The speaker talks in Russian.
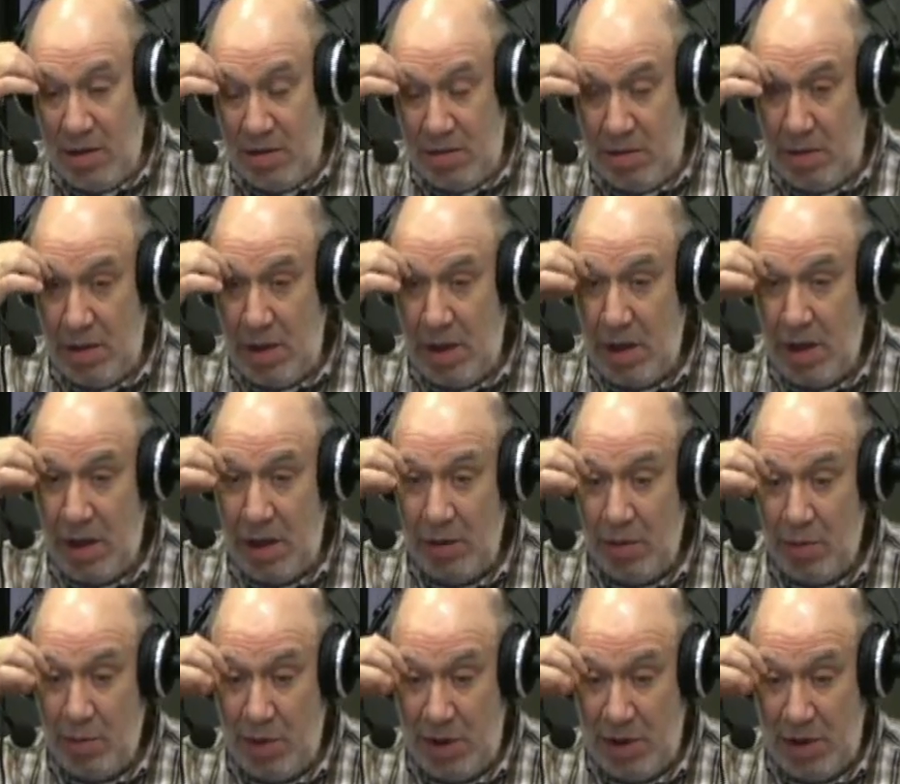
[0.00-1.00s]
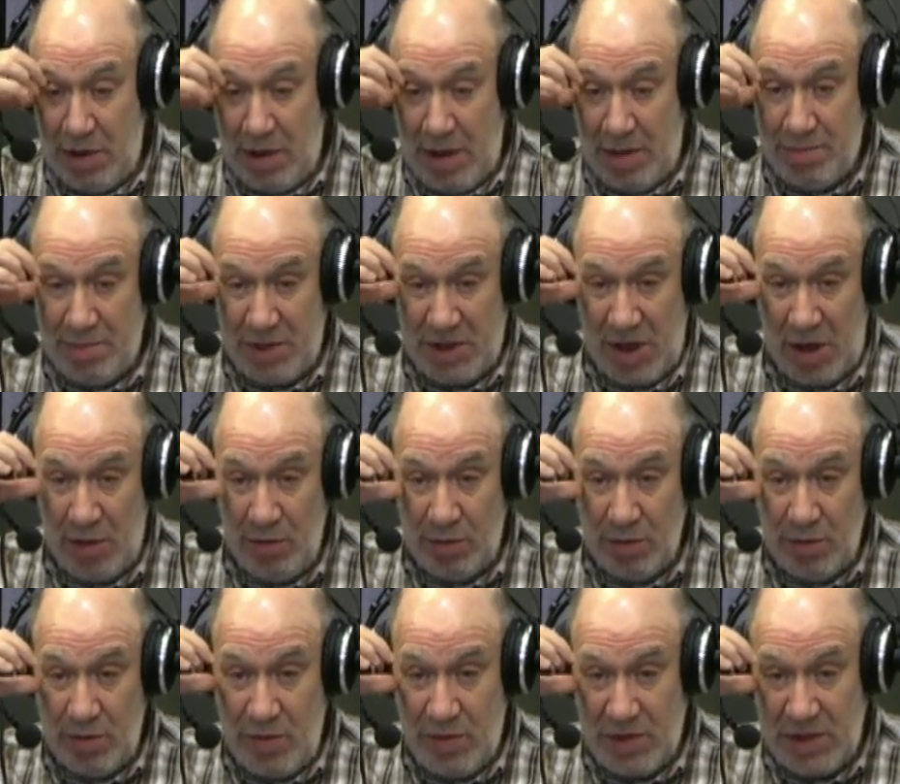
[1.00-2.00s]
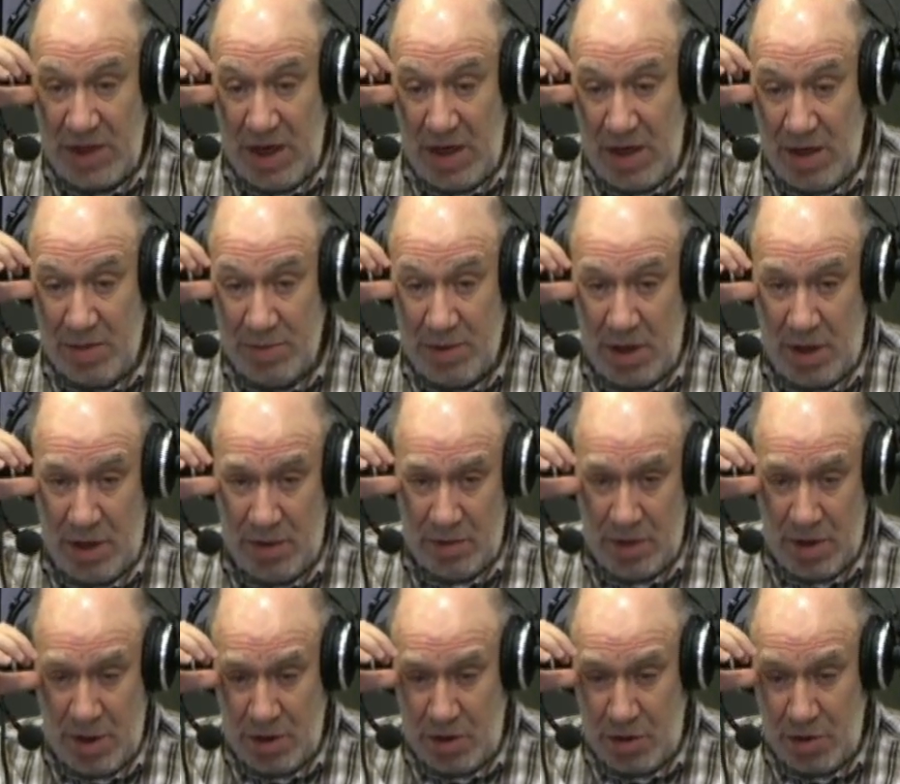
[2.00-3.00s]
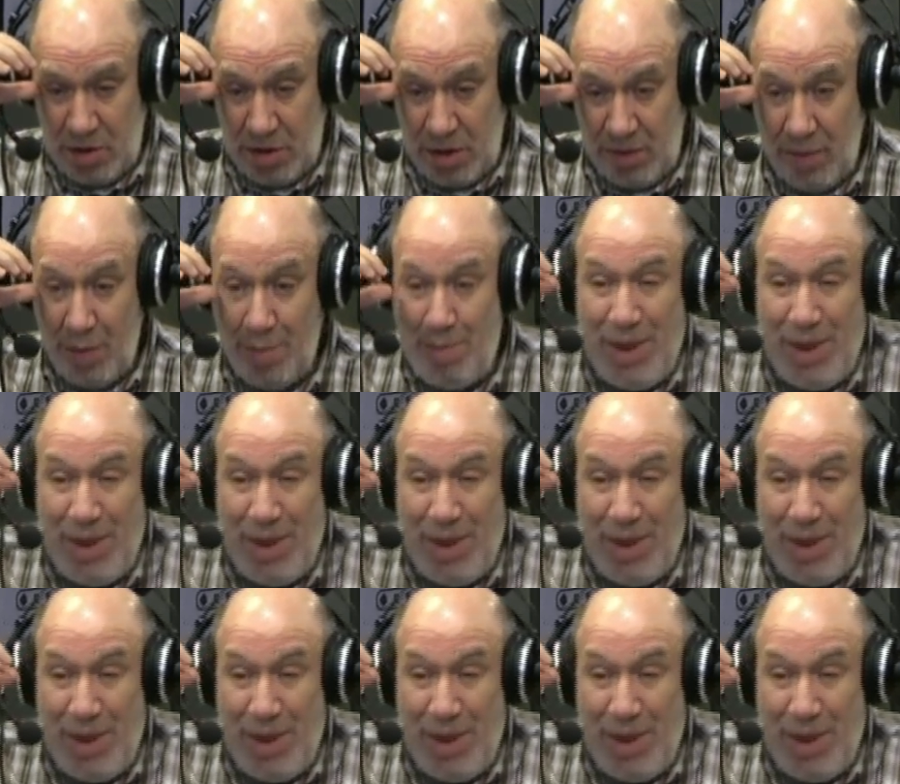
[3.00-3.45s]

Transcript: а, оно было абсолютно универсально, абсолютно отчетливо.